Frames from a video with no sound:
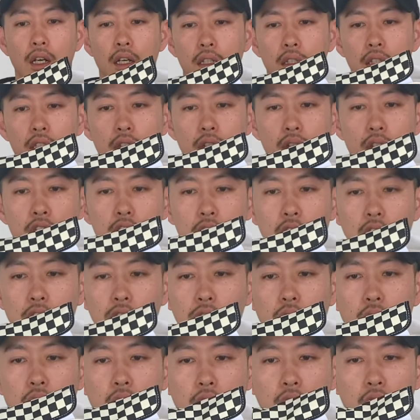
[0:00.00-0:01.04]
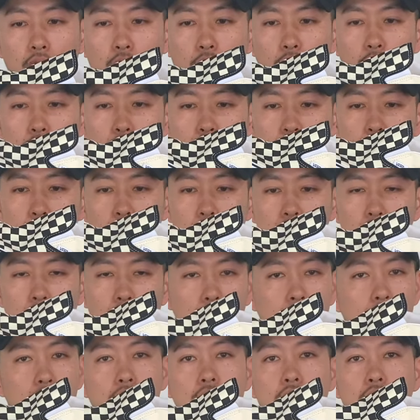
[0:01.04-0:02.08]
日本規格の方が結構こう反って
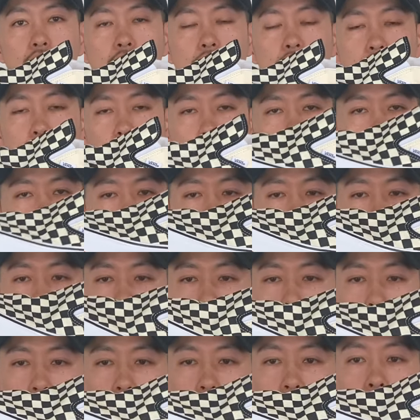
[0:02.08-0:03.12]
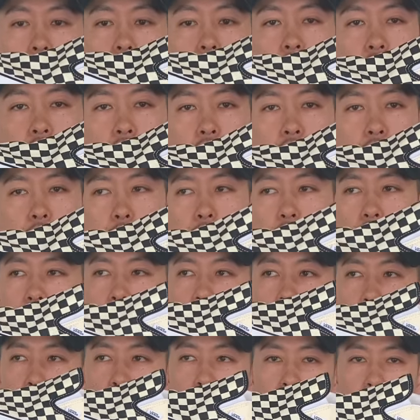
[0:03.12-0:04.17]
るっていうんですけど、まあ、比
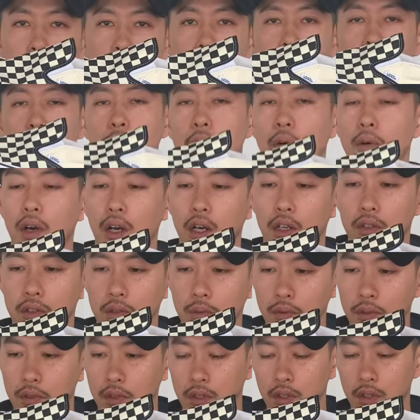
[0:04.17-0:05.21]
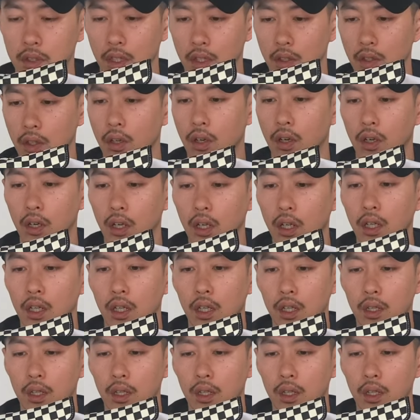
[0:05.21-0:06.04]
べてみれば分かると思うんですけど、